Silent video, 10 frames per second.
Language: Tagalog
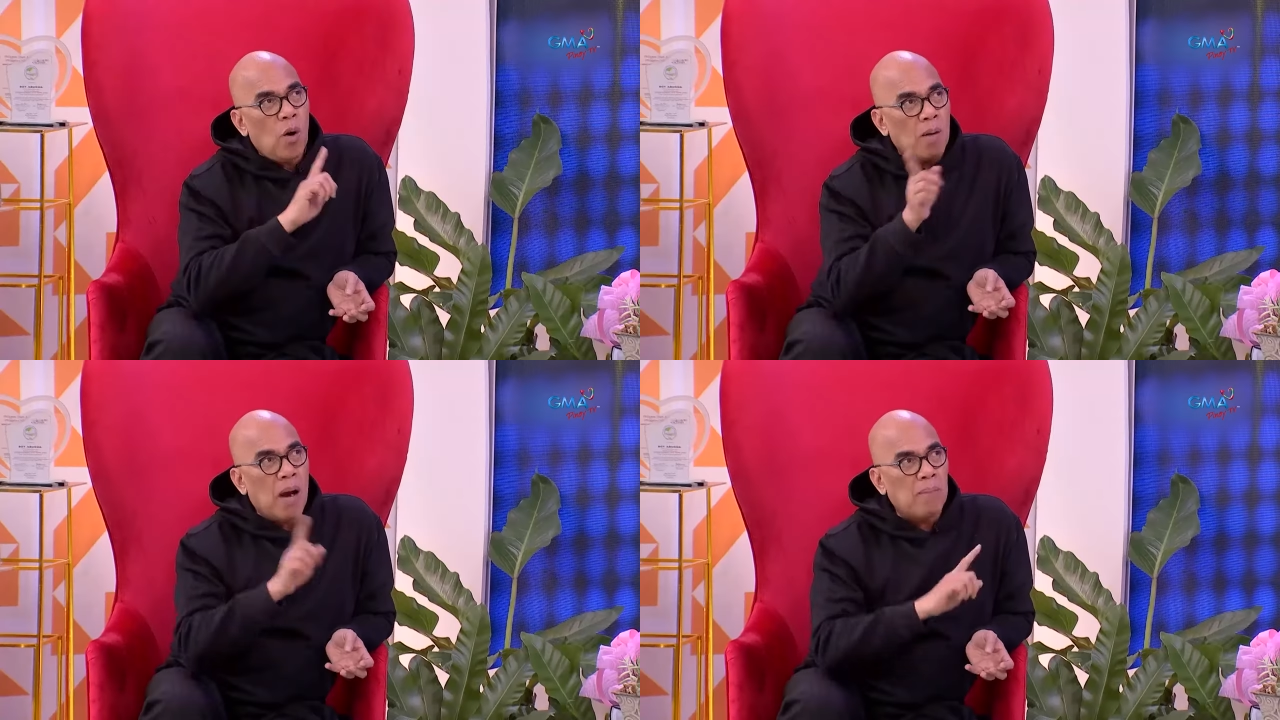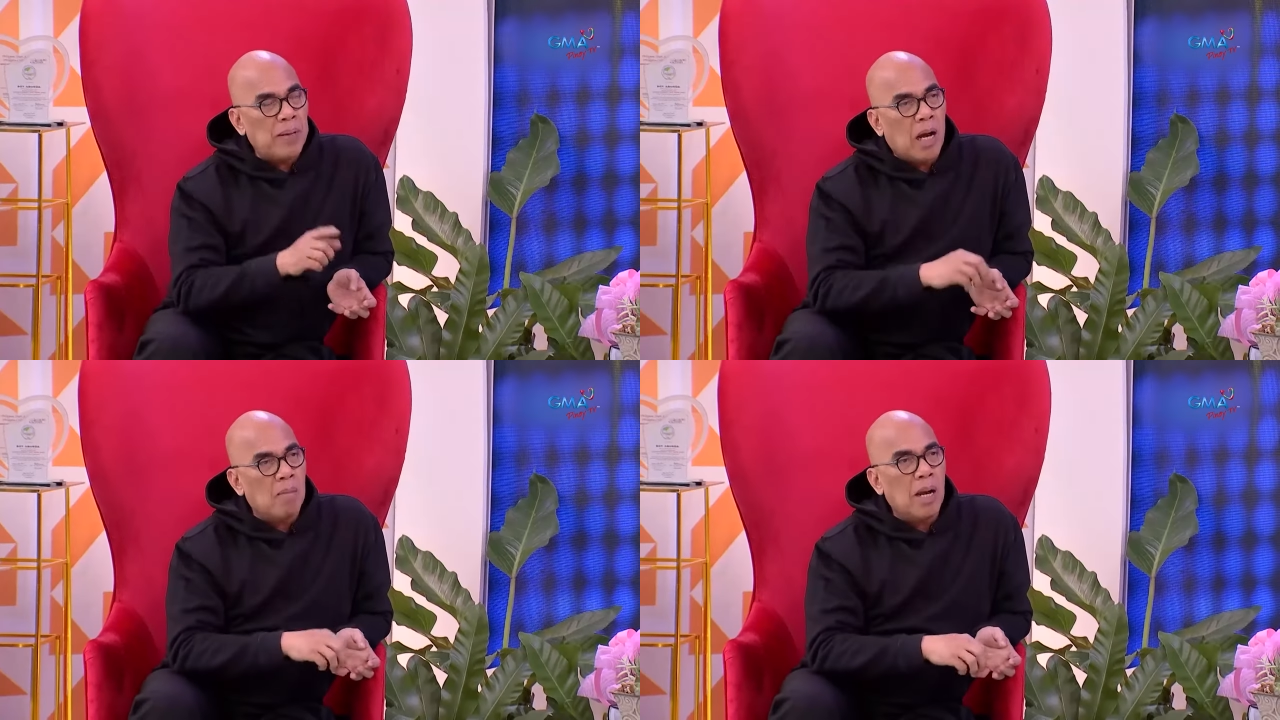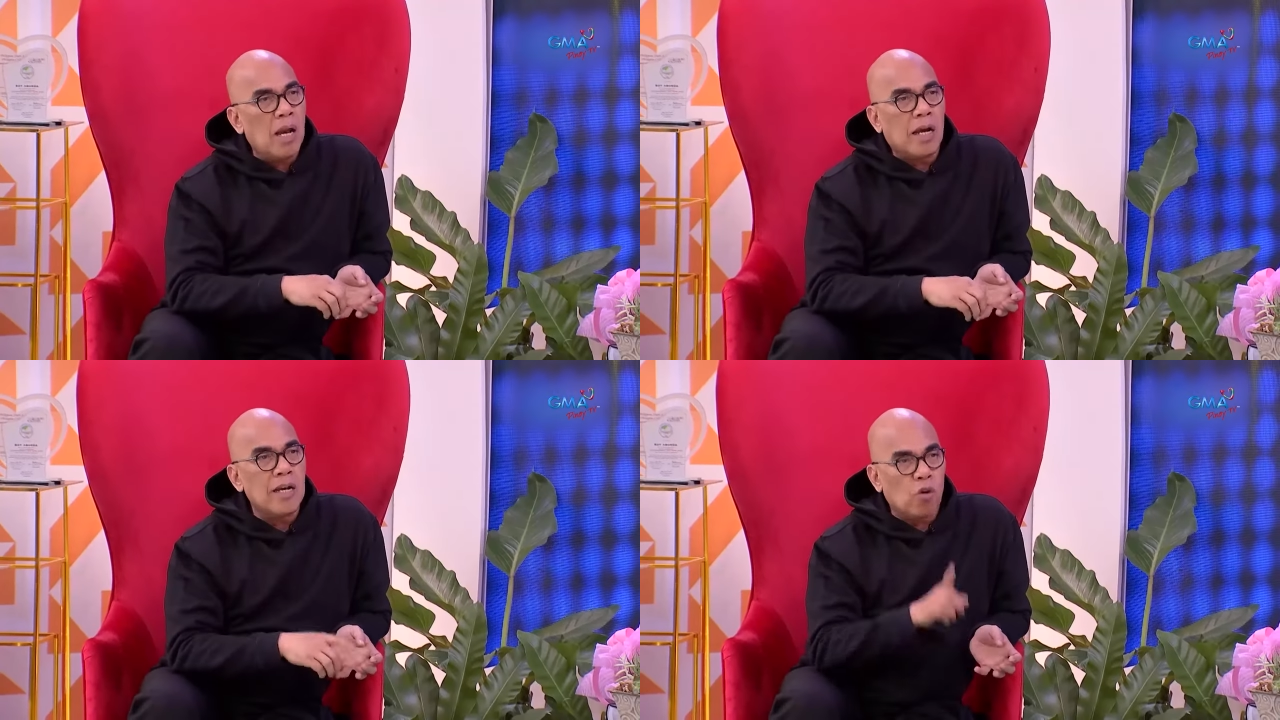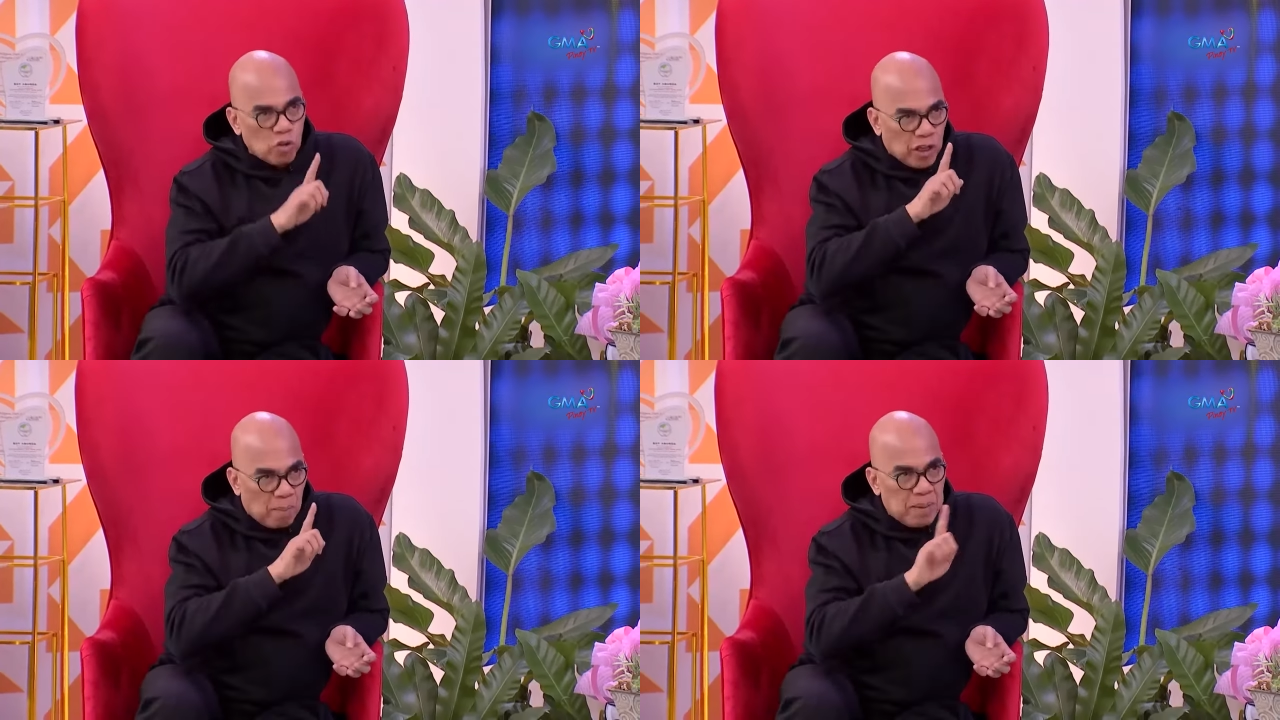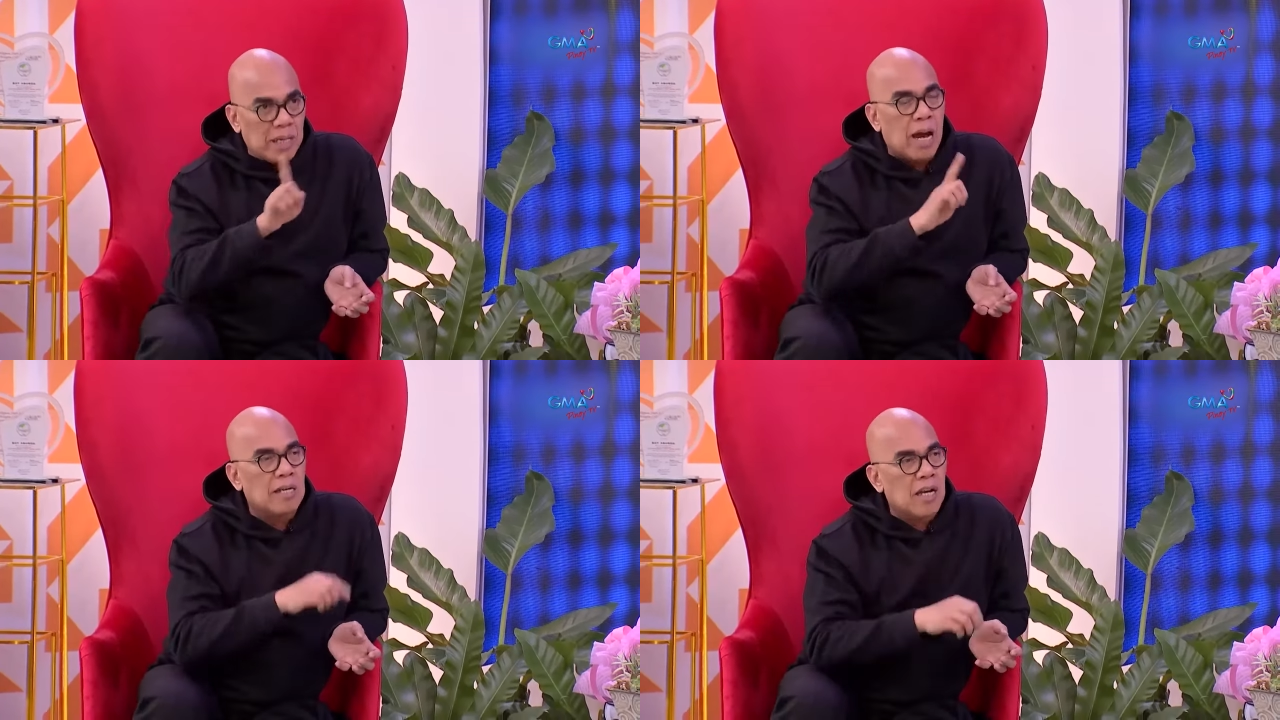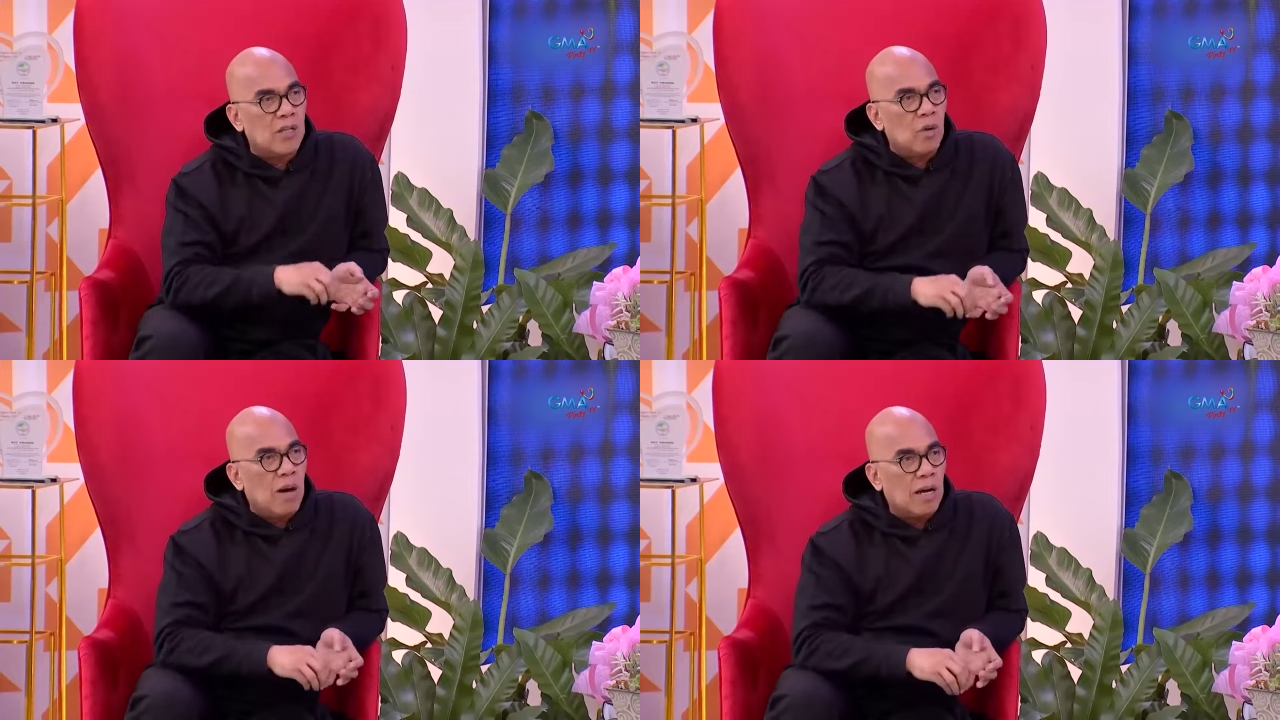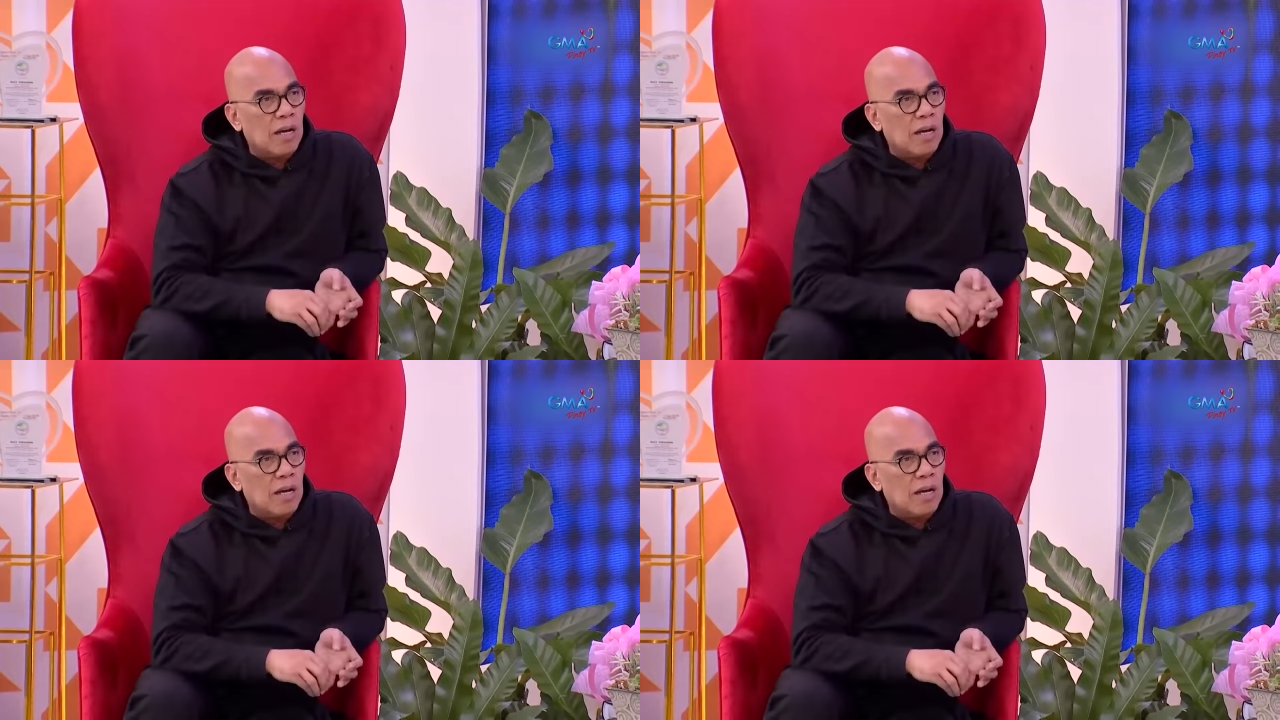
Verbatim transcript: ang mga pinakamalalaking kontrabida sa inyong mga